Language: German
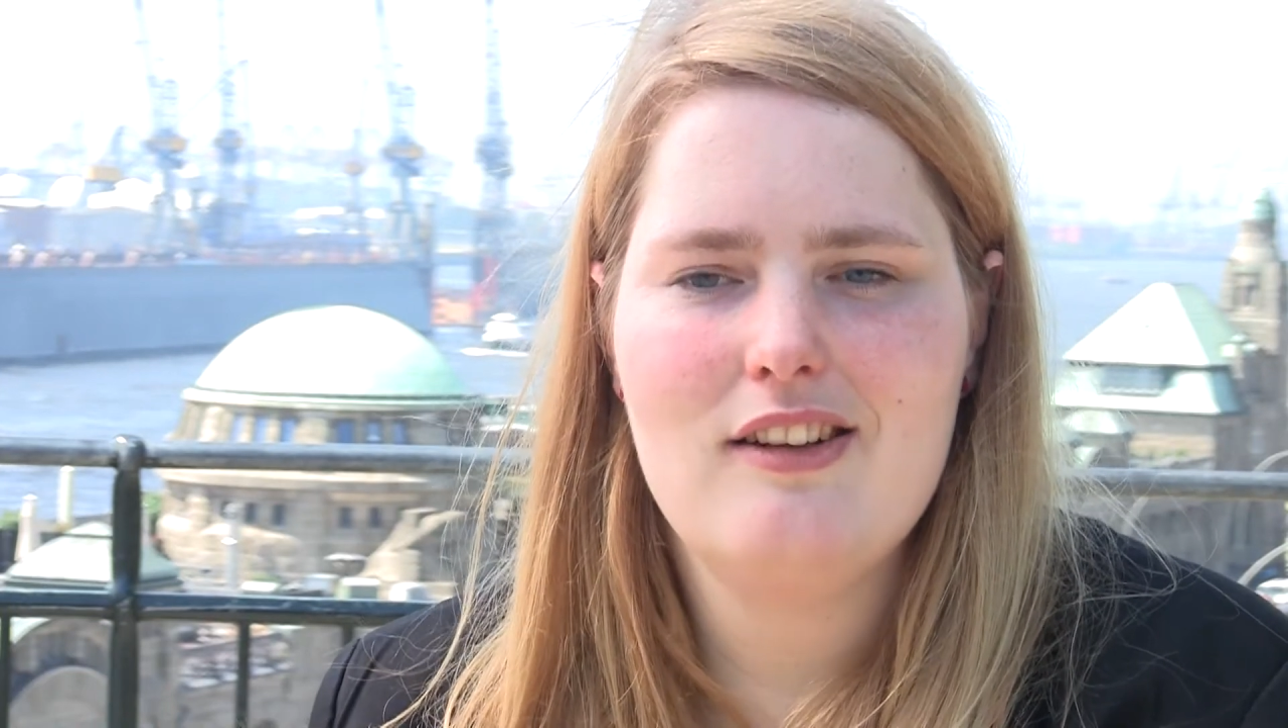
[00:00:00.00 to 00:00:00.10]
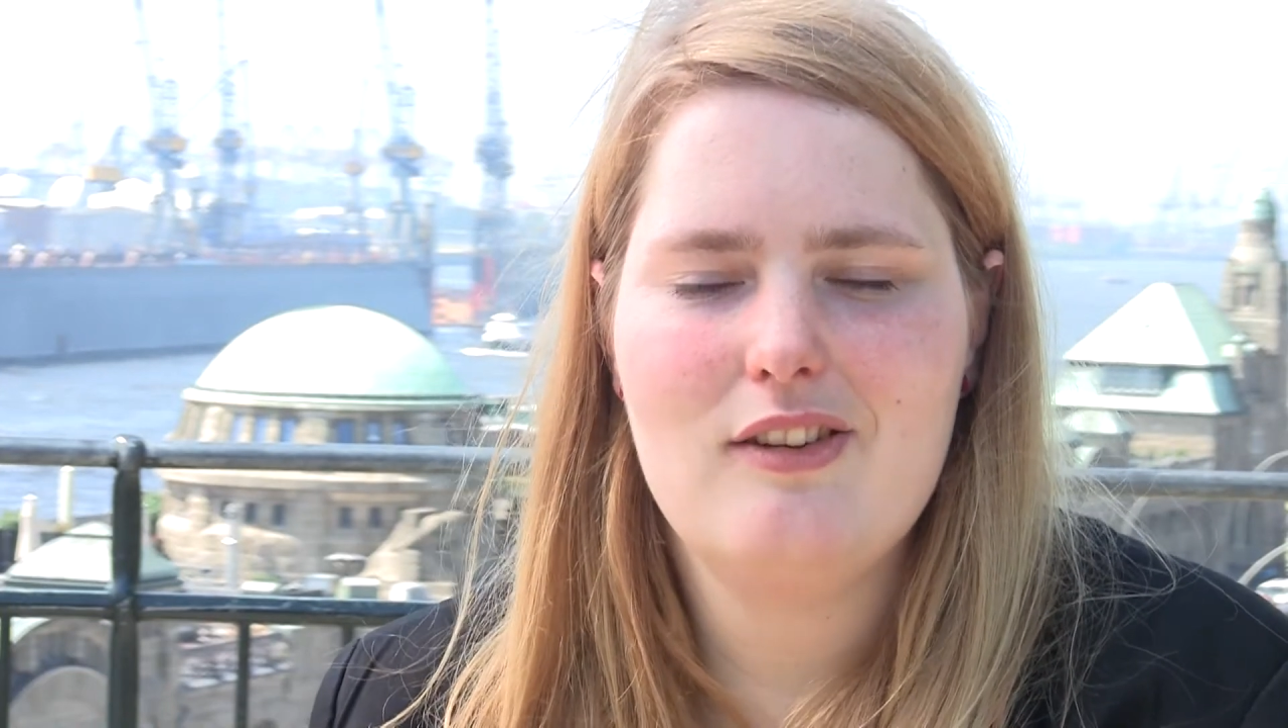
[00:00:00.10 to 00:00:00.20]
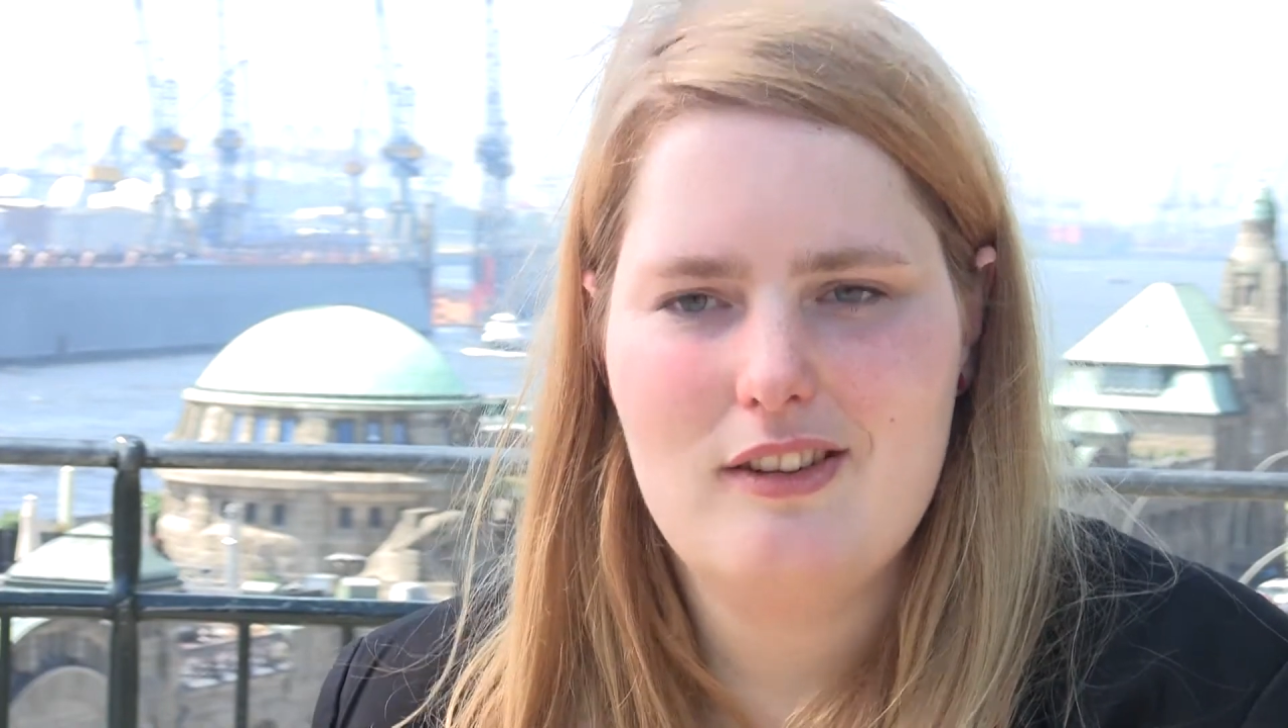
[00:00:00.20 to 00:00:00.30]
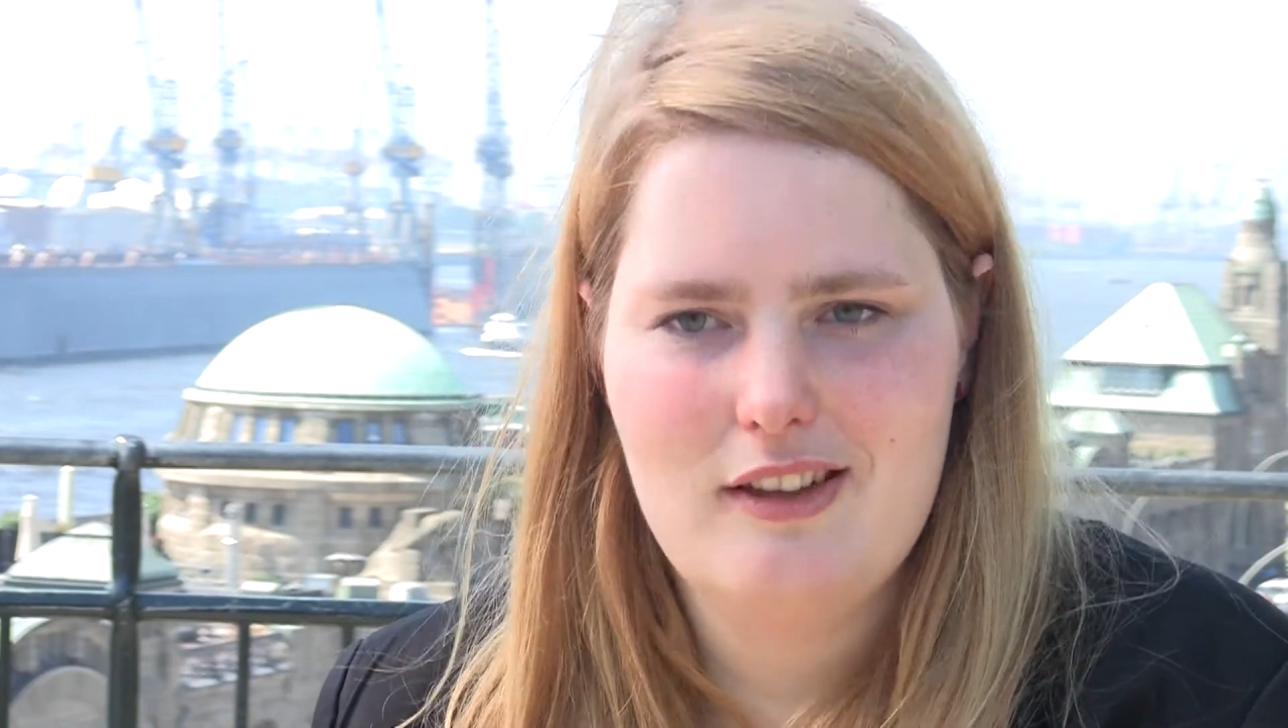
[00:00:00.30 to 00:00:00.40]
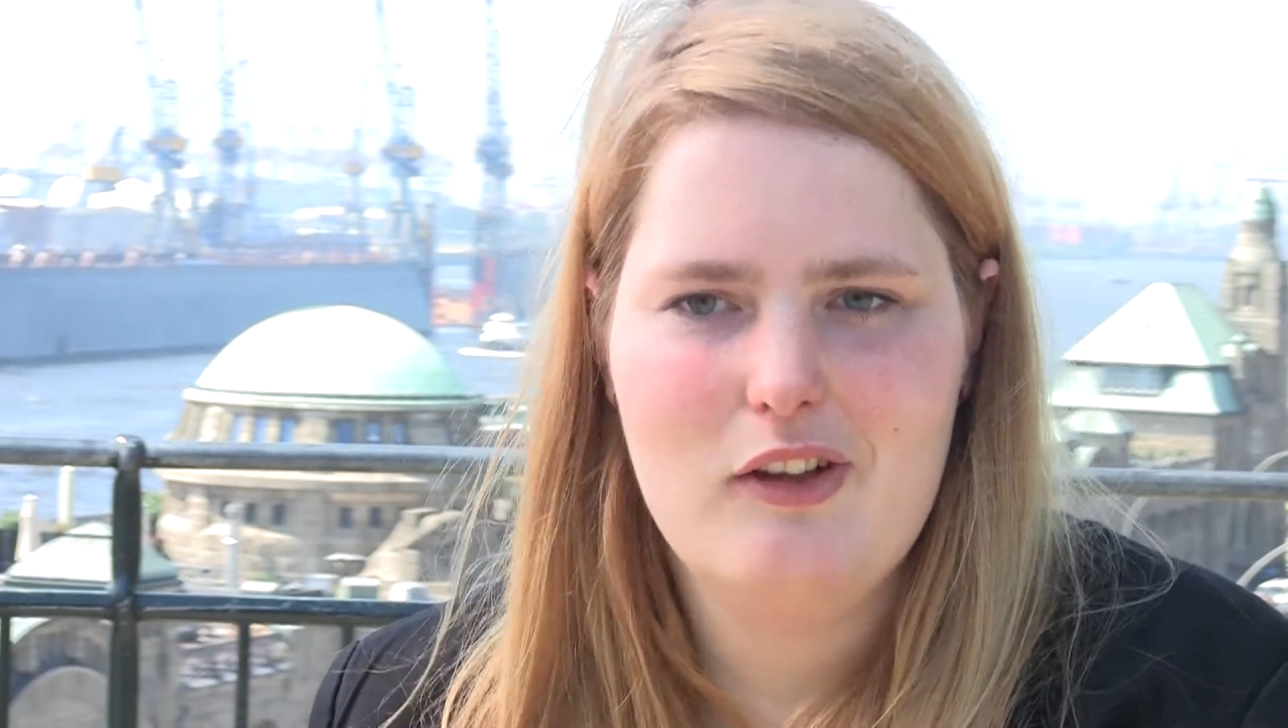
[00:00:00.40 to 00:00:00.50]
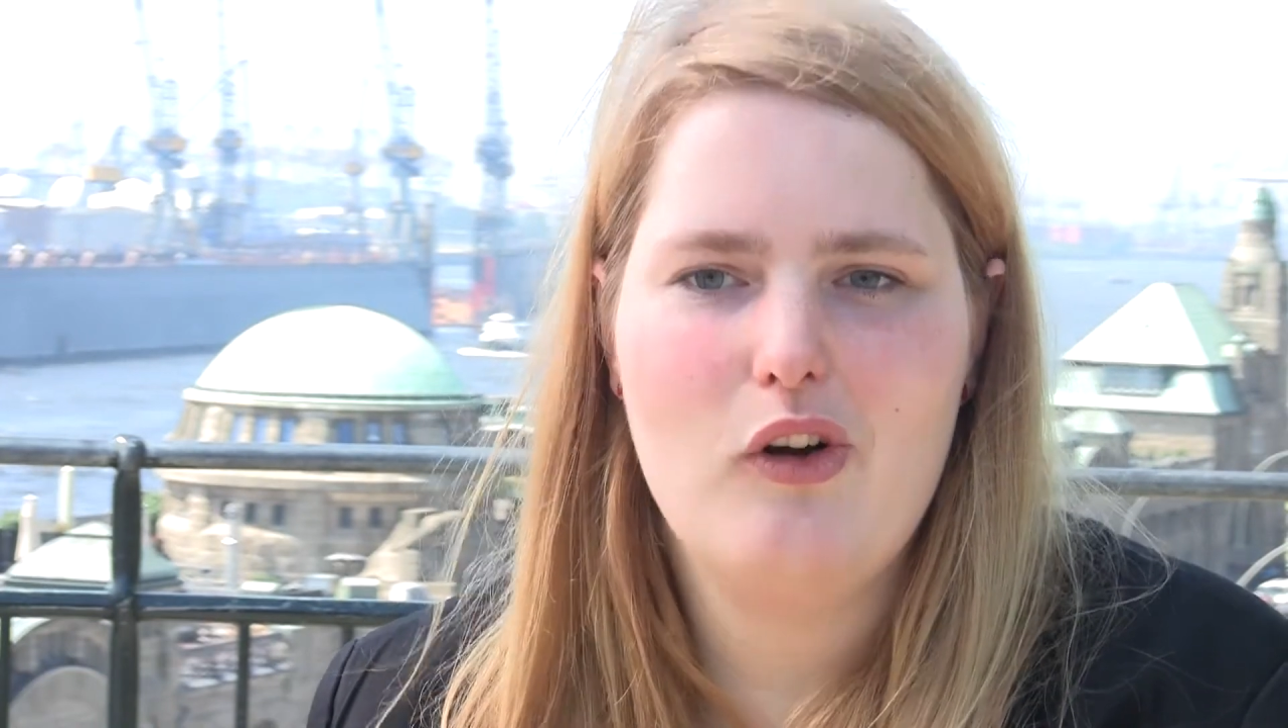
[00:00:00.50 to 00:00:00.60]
des äh,